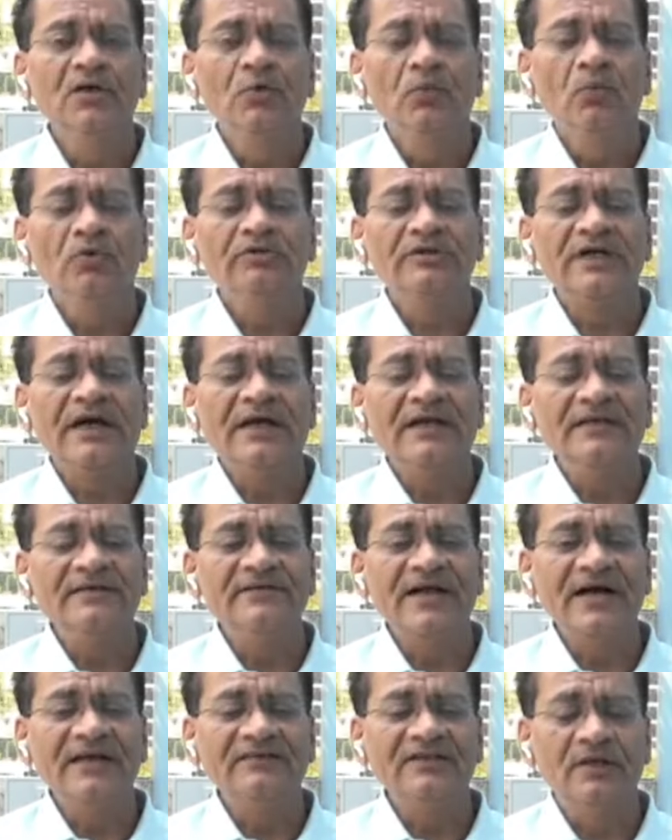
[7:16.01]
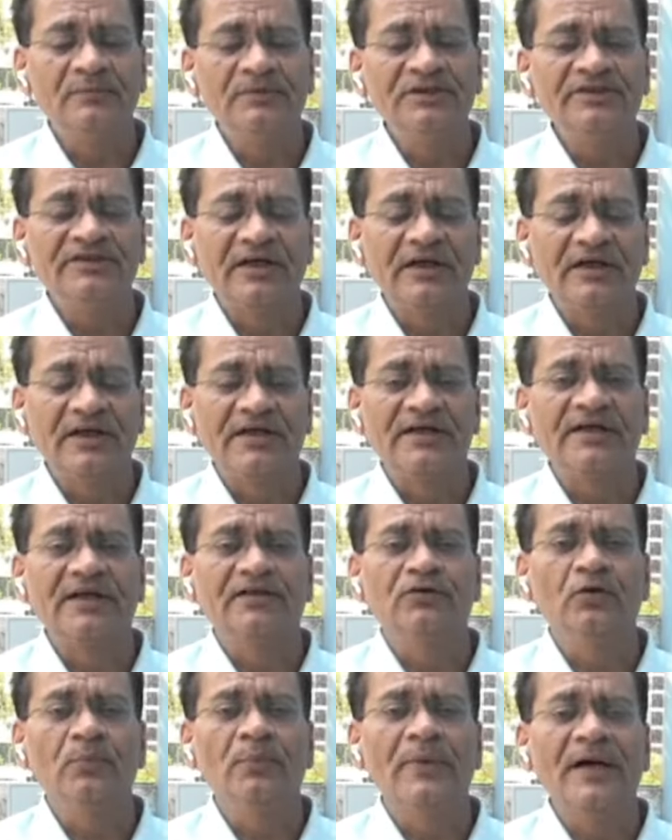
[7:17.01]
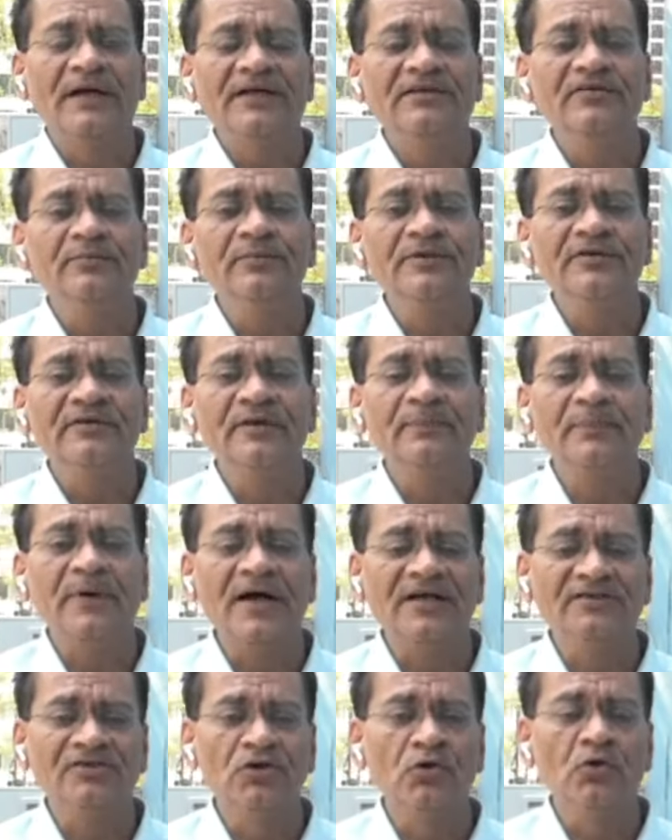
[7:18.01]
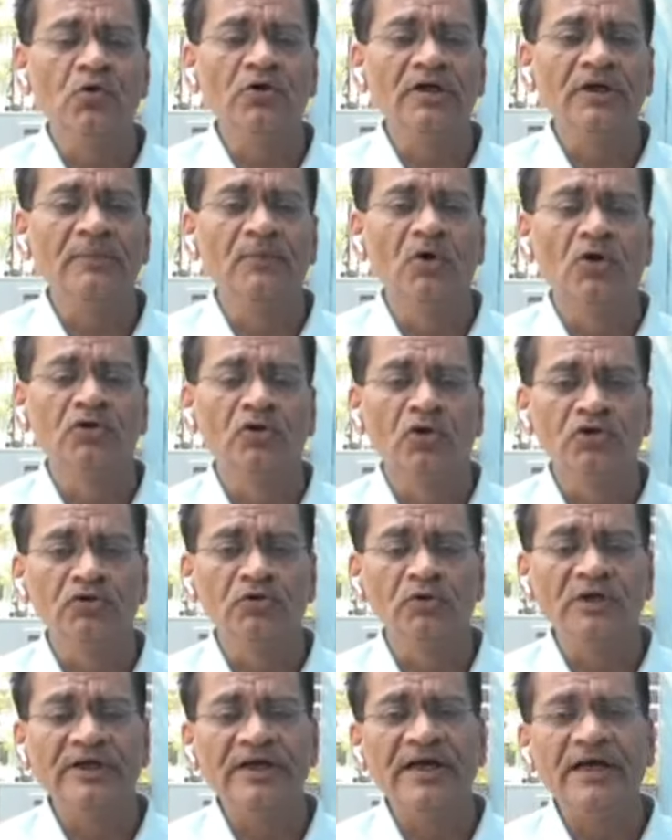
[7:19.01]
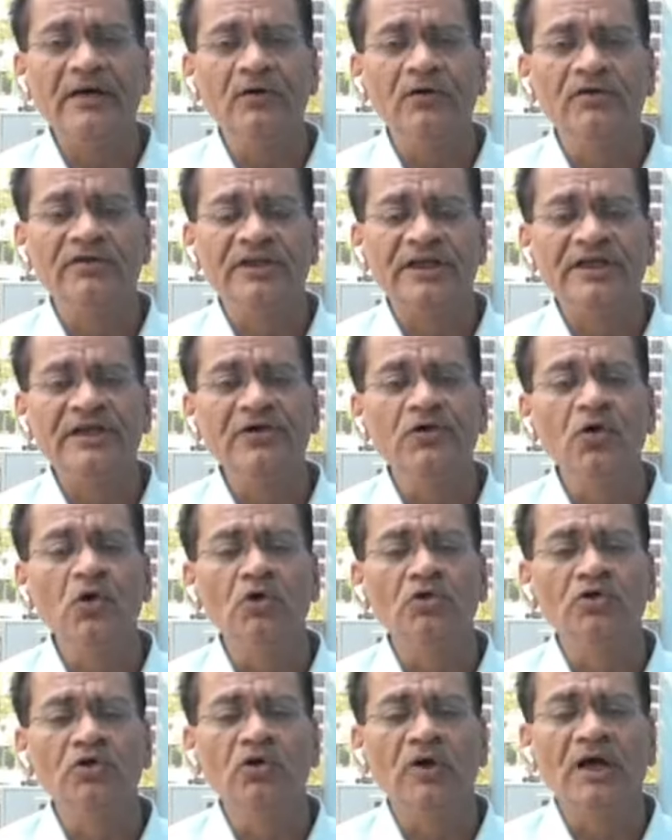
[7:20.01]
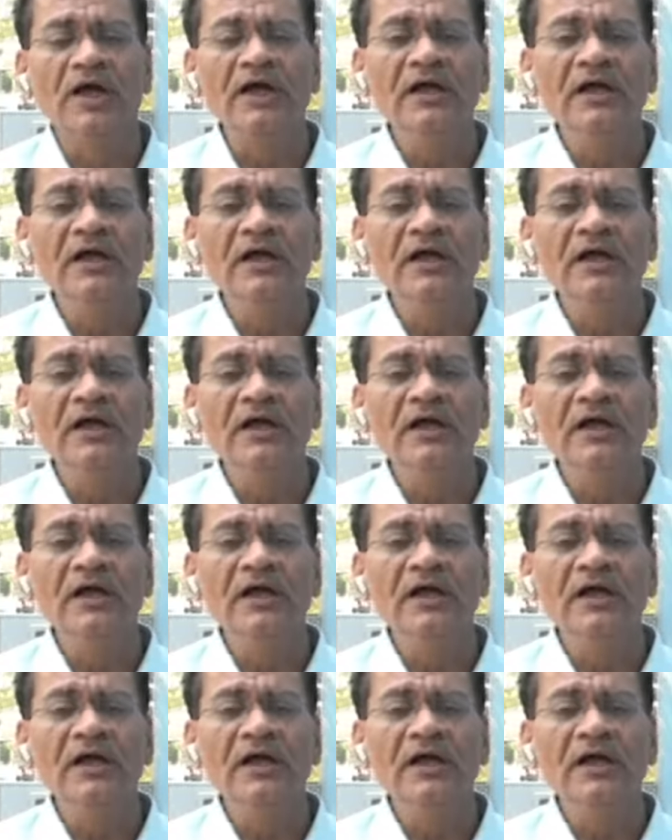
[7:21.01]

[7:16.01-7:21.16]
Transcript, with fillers: वो सारी जांच अभी चल रही है तो 22 में से पांच लोगों की मौत हो चुकी है और तीन लोग जो है